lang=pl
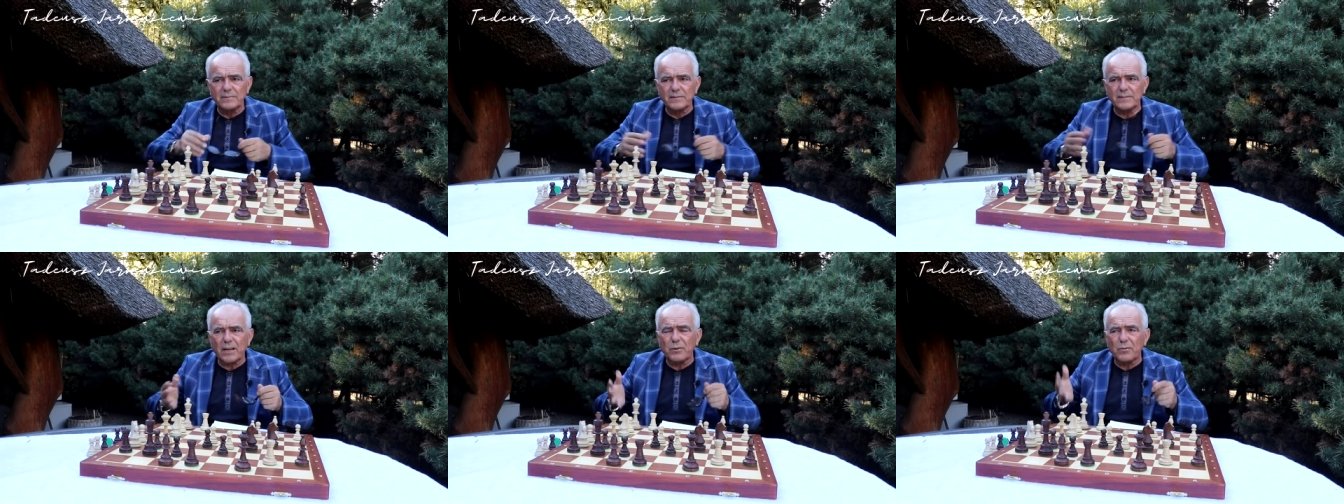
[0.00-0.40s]

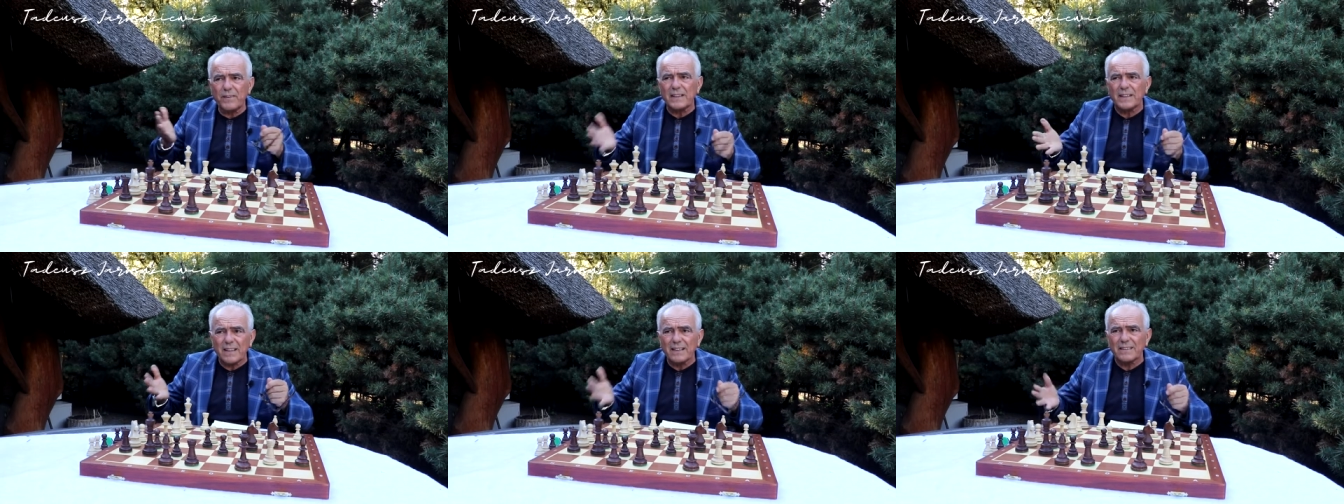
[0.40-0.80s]
e,
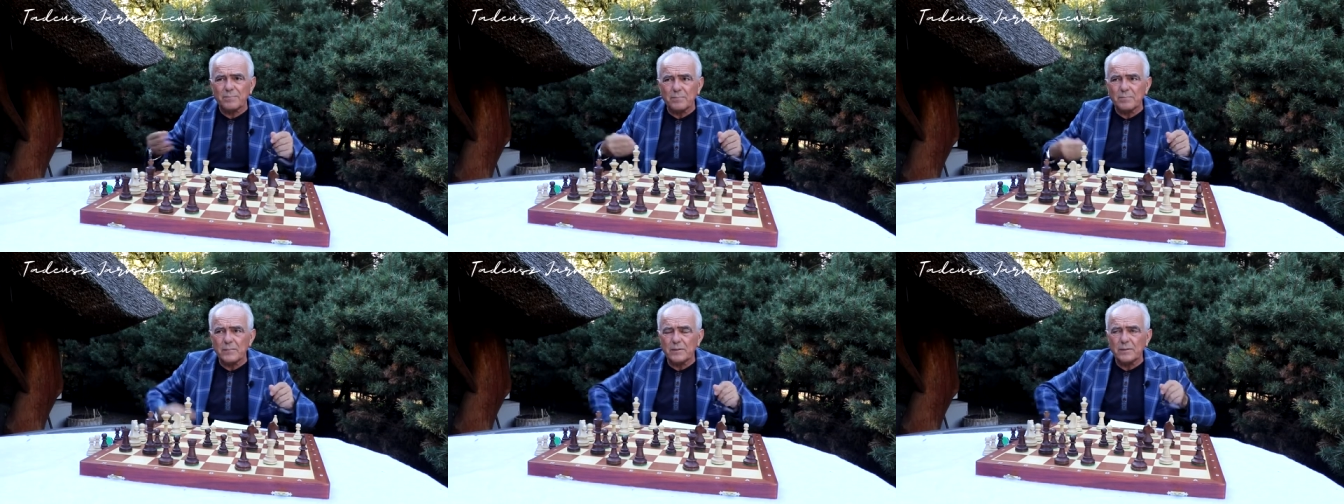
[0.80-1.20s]
zachowania,
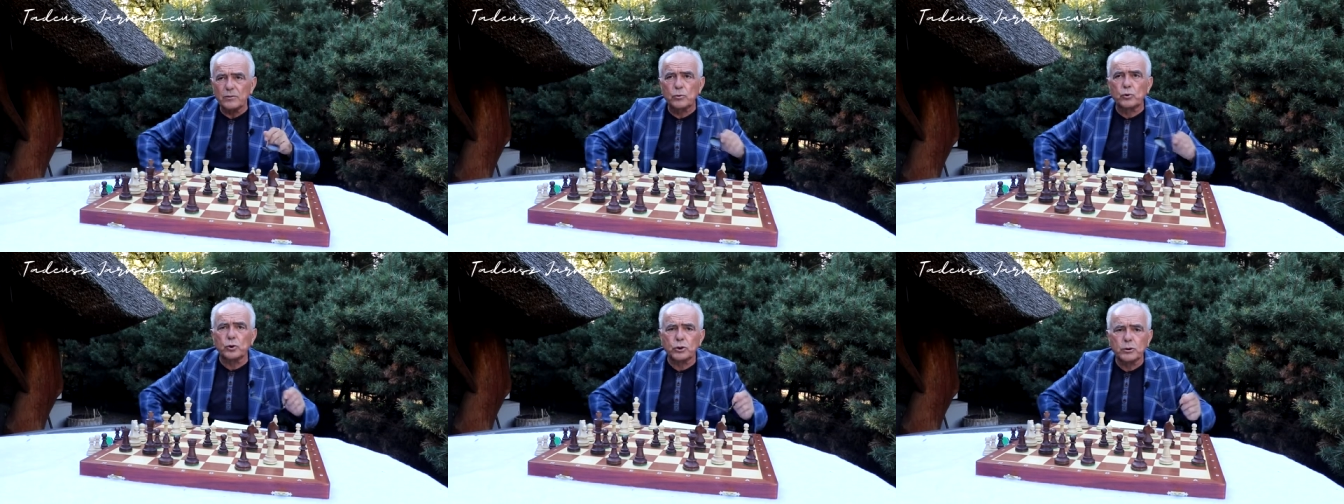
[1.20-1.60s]

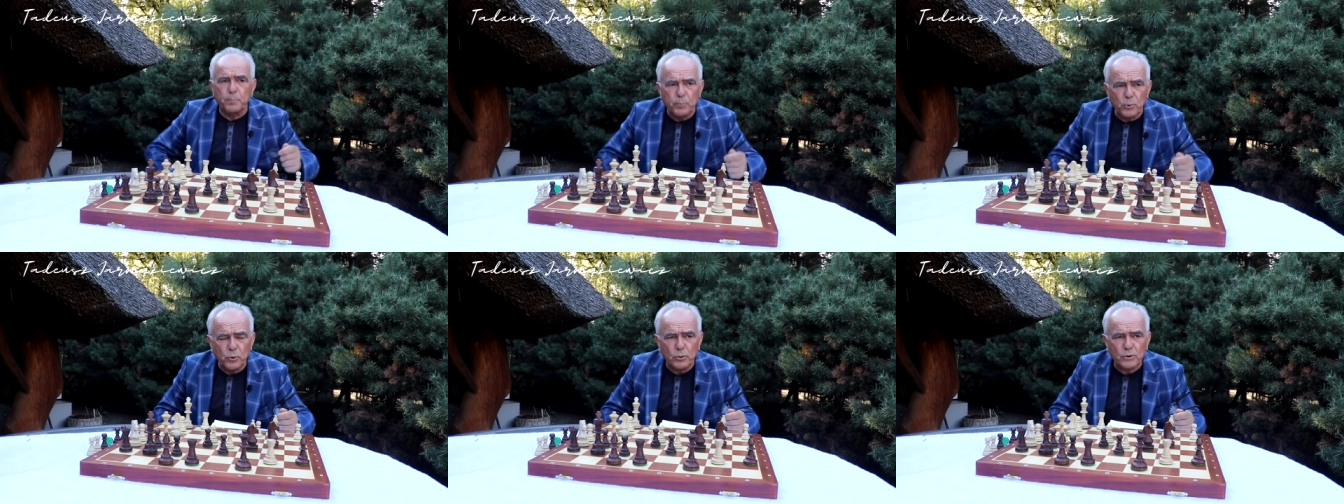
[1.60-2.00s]

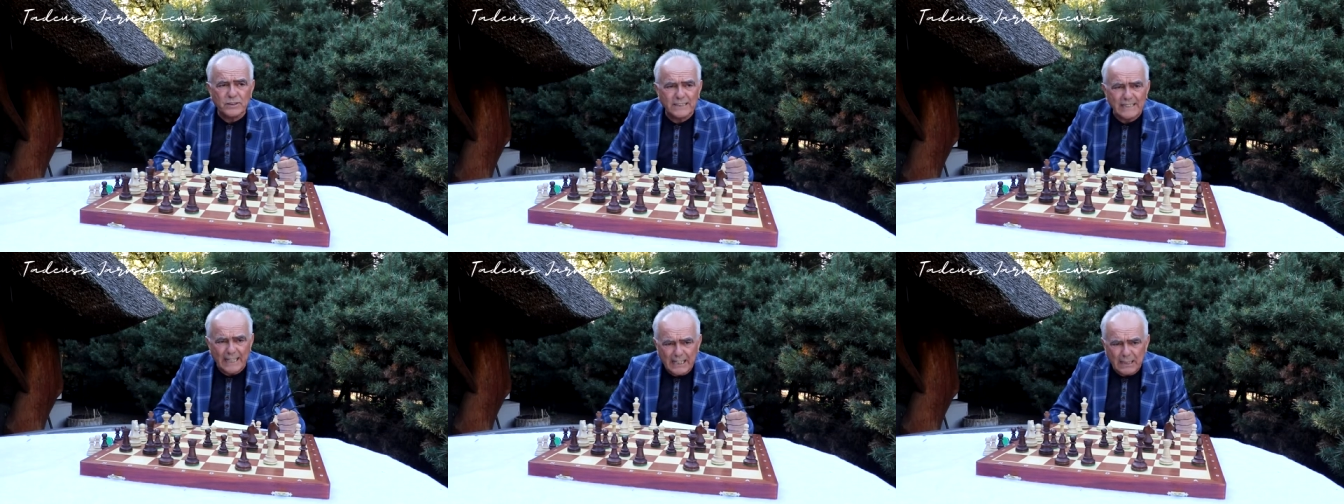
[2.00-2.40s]

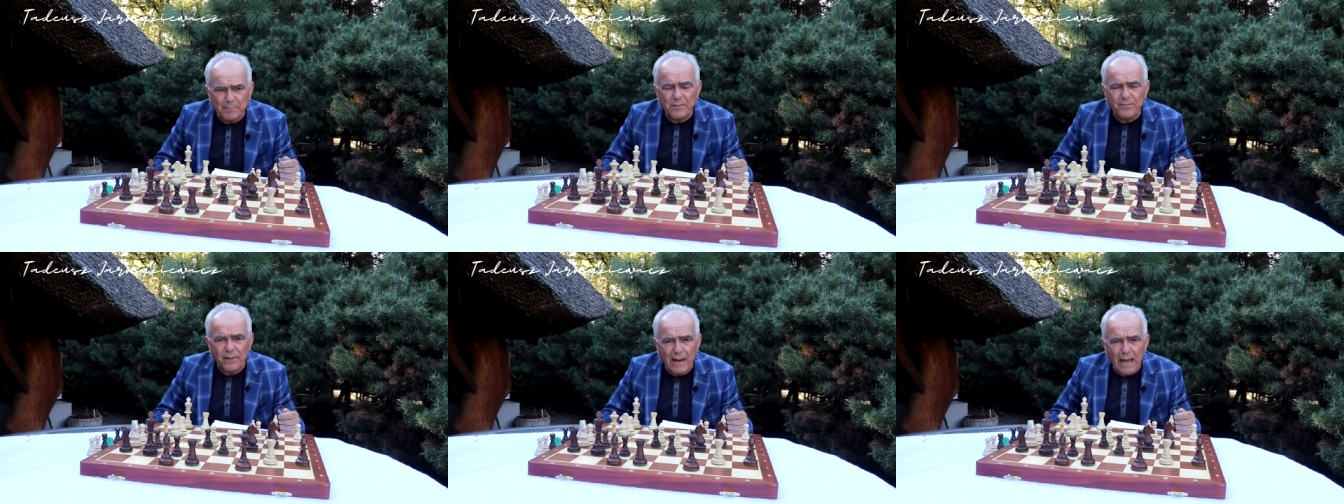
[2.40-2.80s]
dosypując
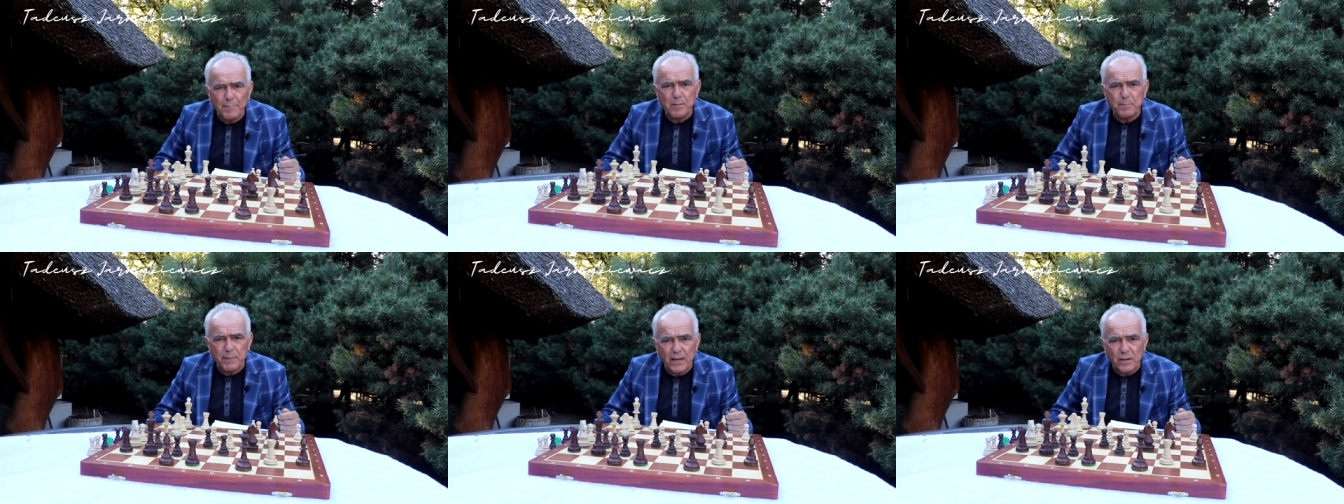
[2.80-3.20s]
takimi
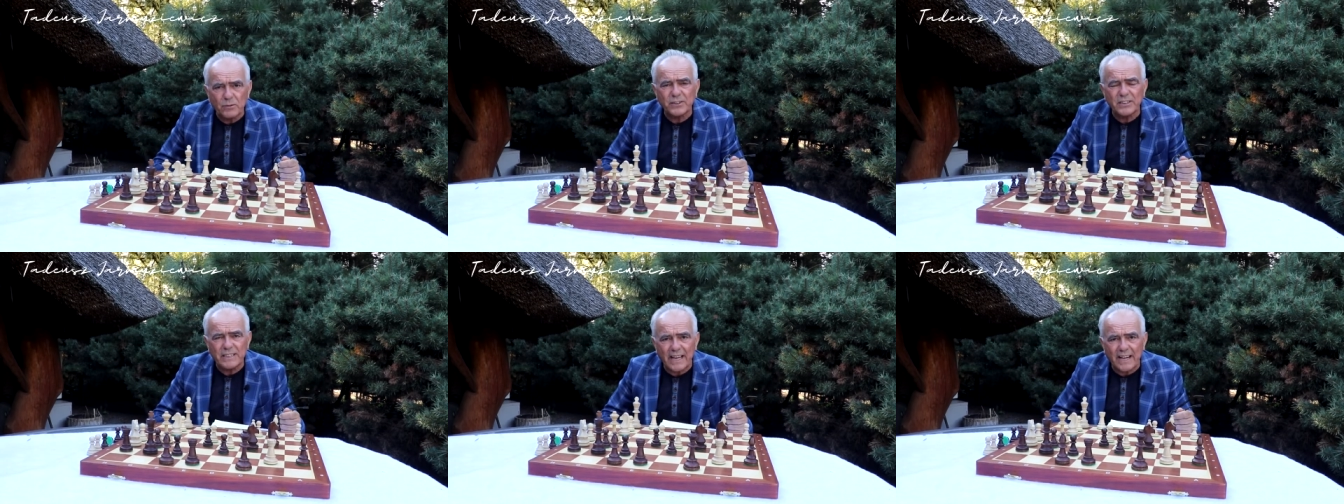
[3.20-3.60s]
falami
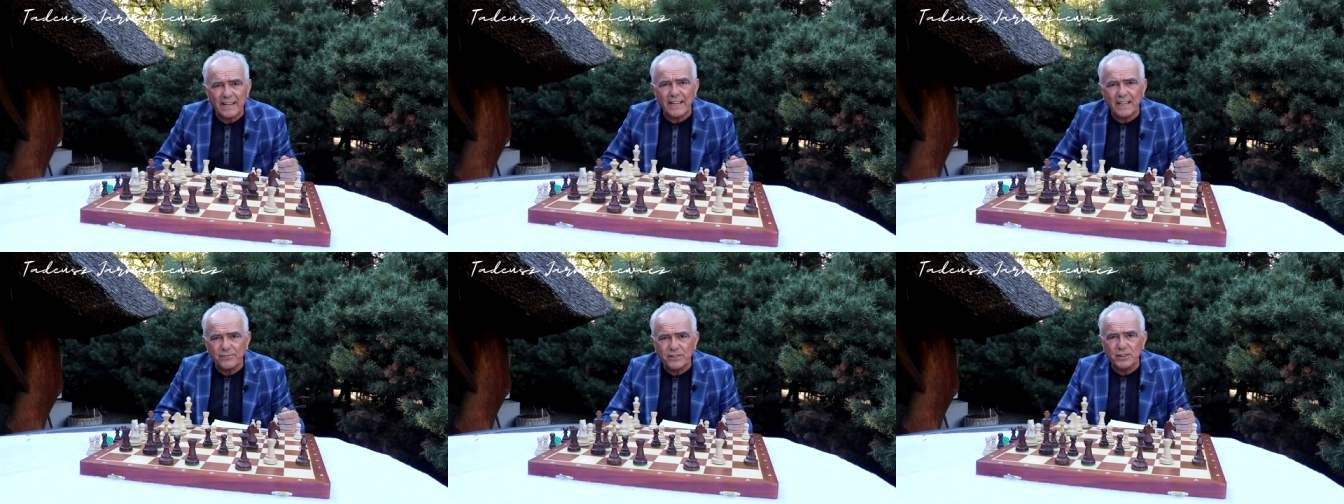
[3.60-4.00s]
pieniądze na
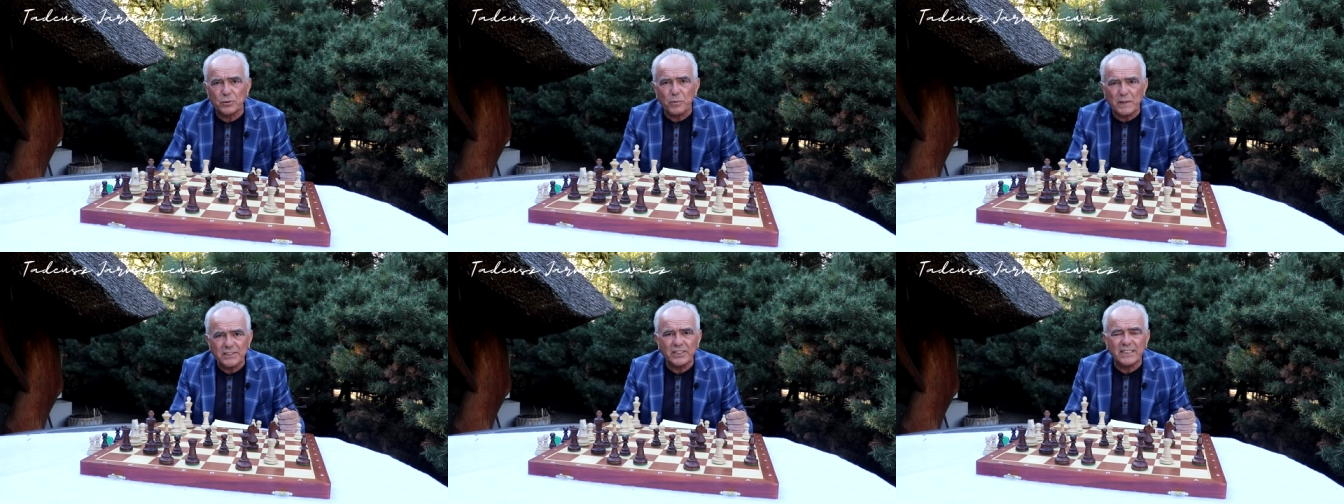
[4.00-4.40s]
rynek w
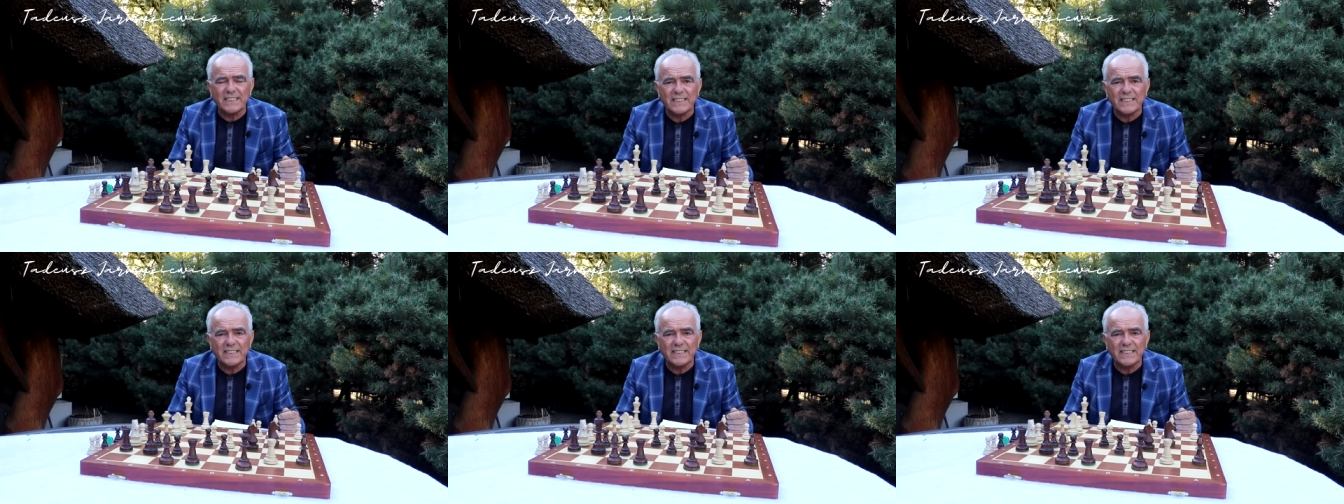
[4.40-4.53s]
sytuacji,